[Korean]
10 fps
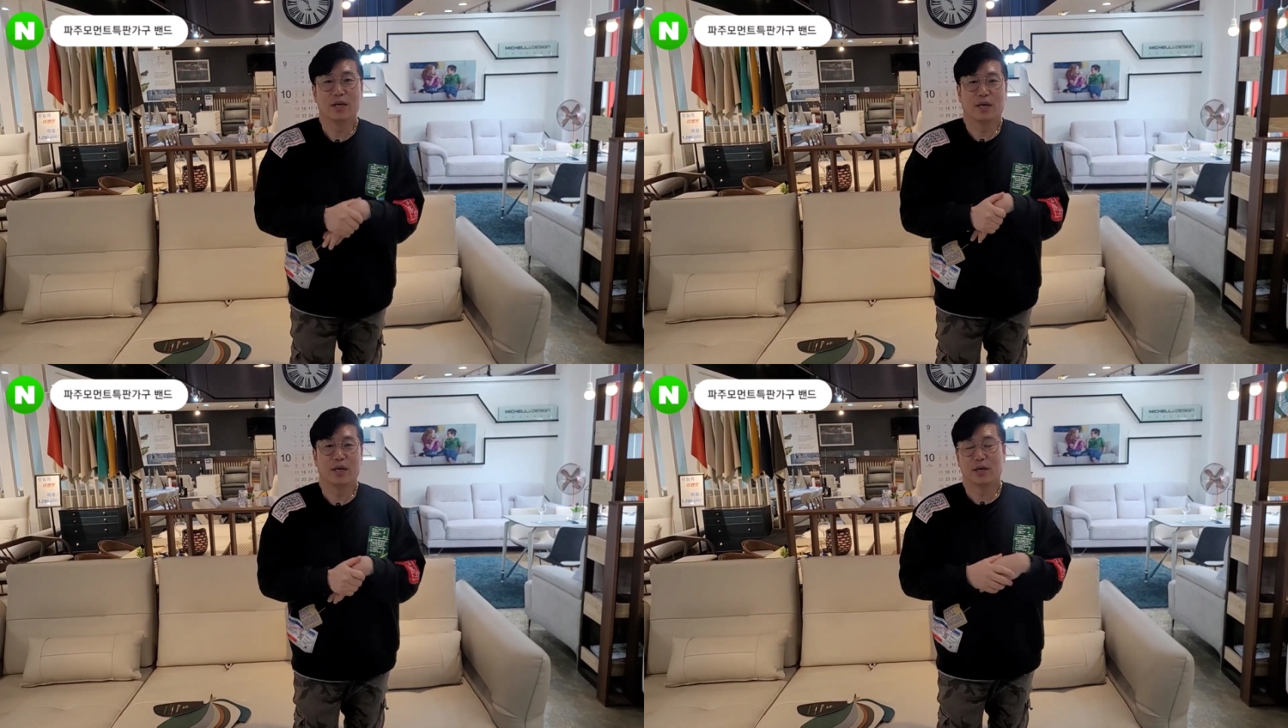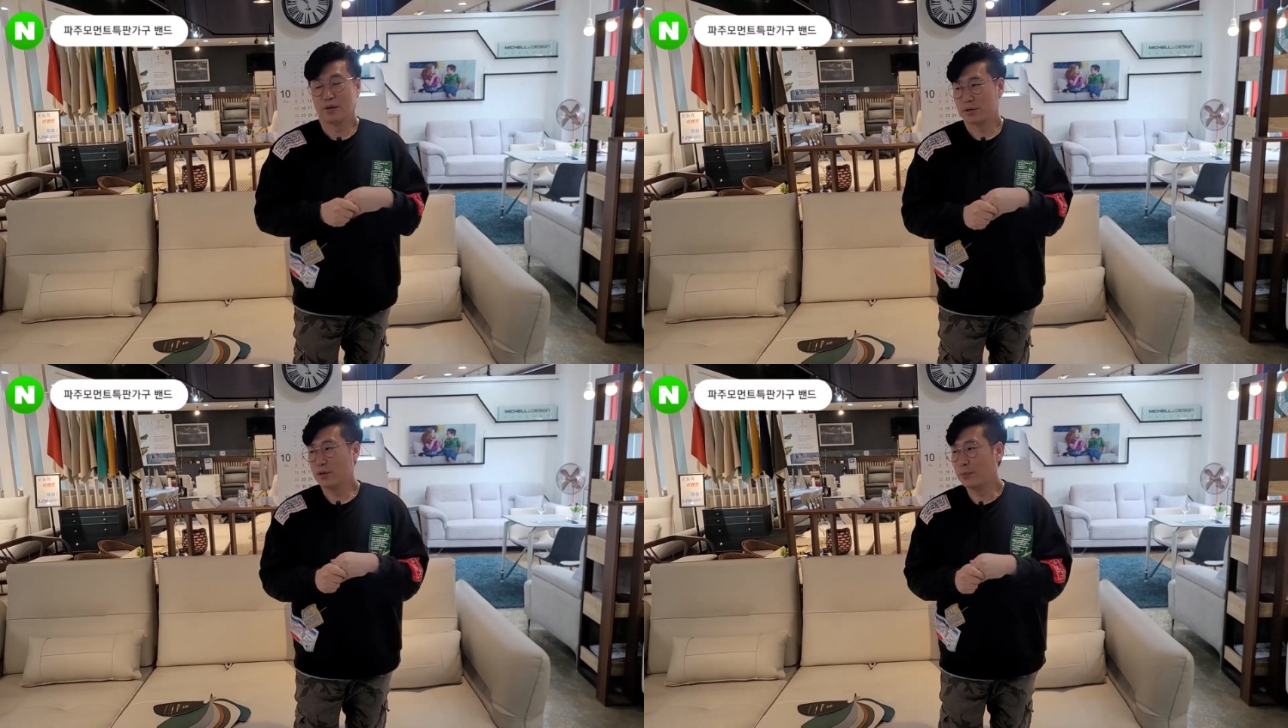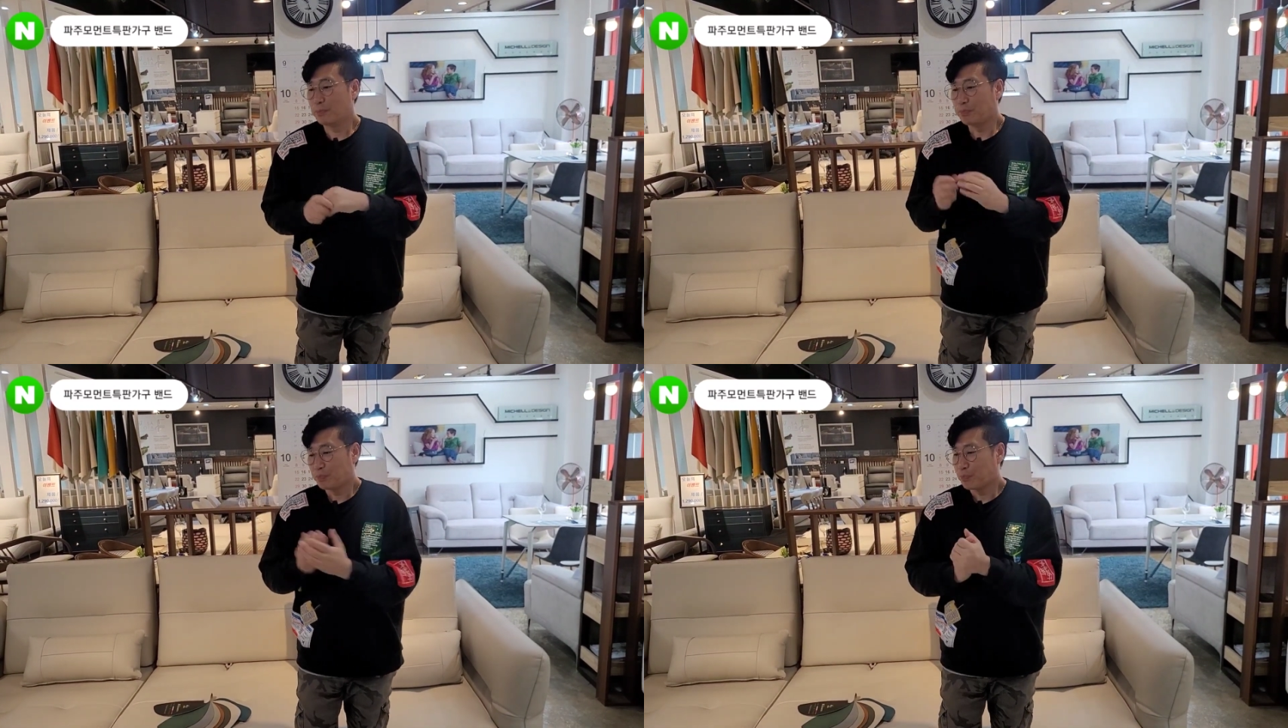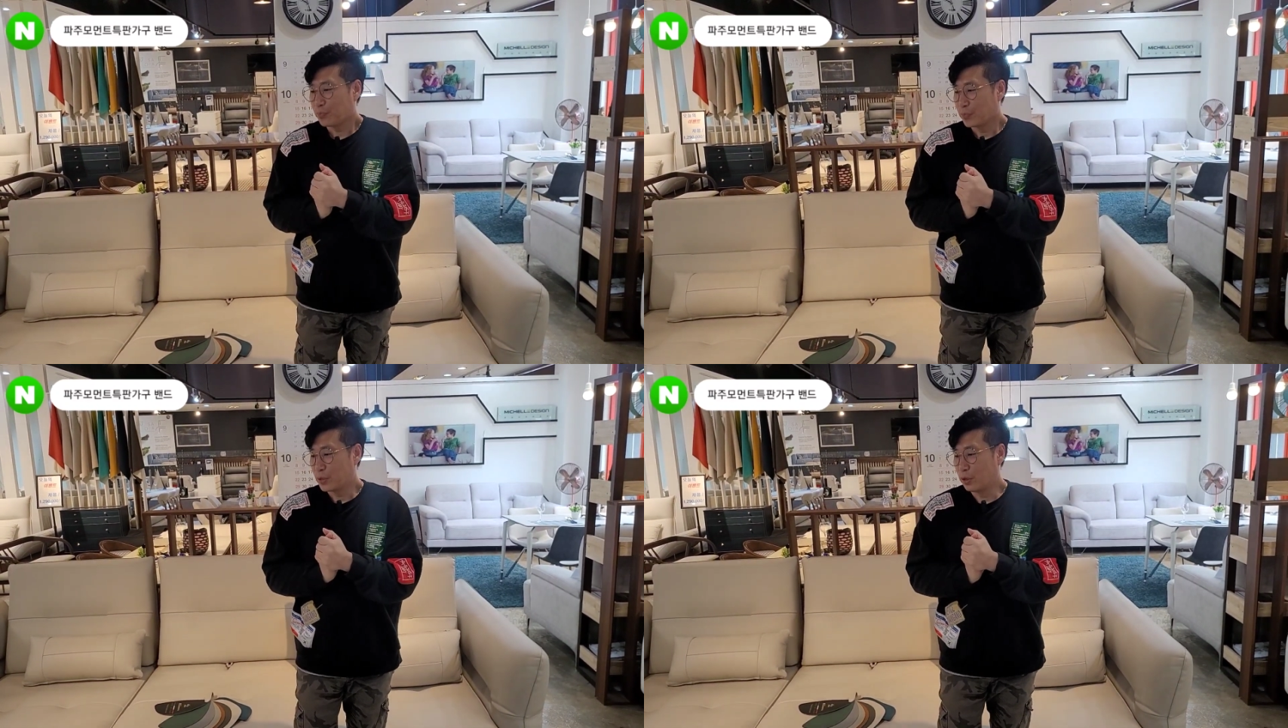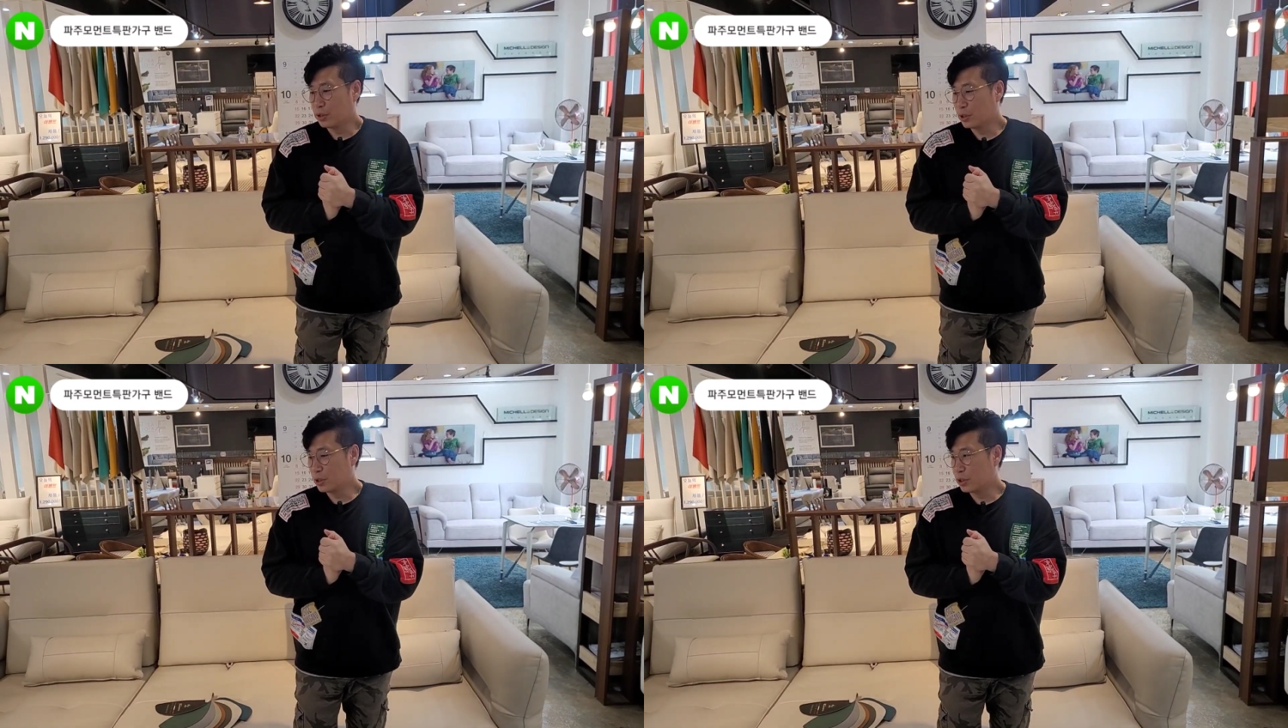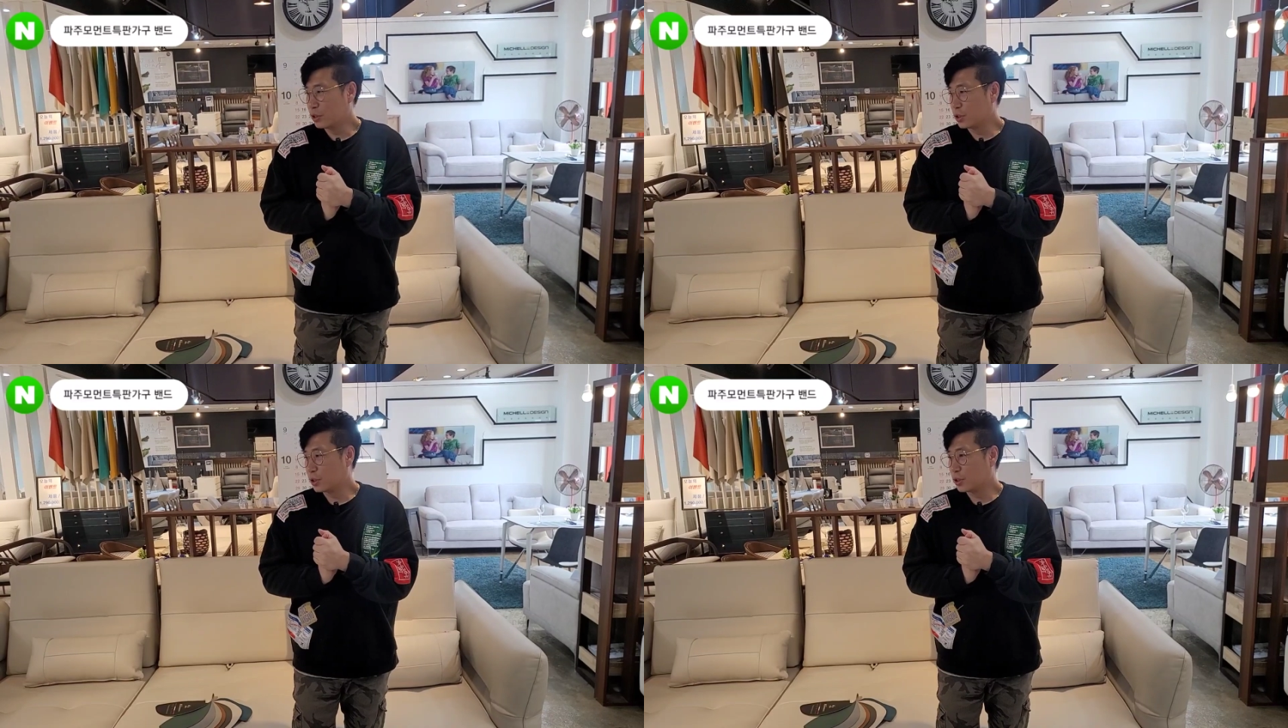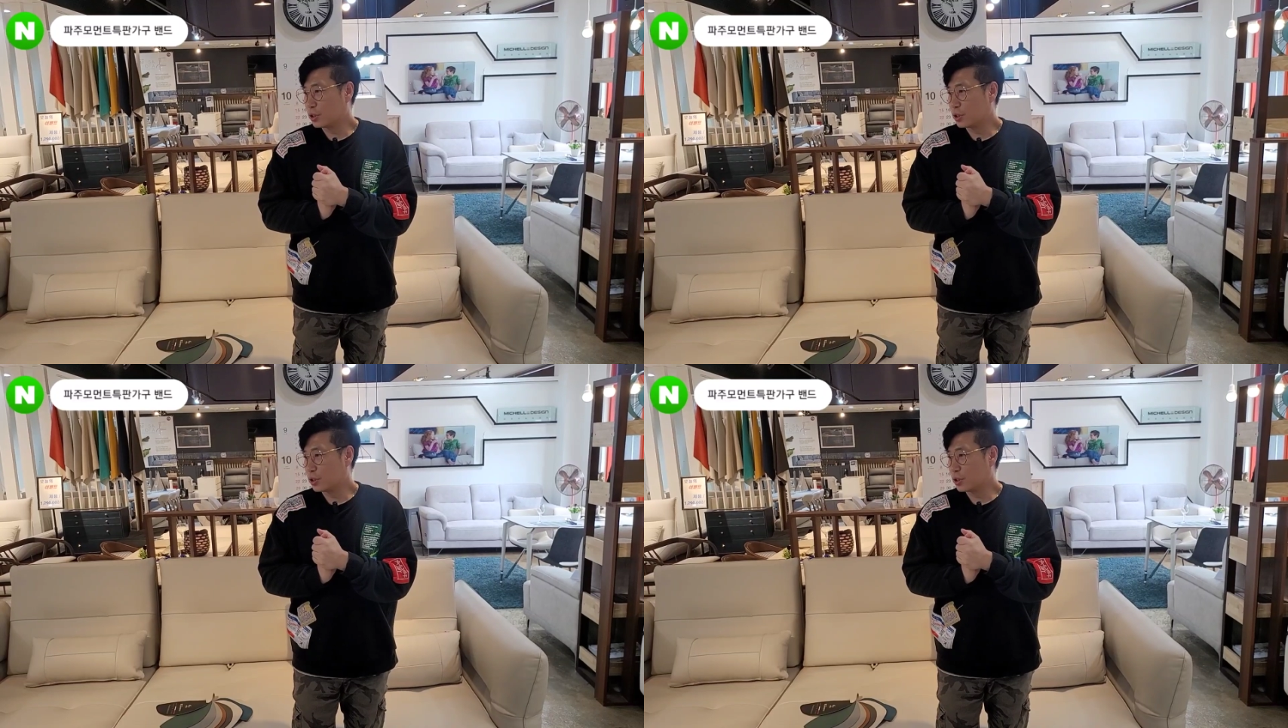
예, 그래서 저희는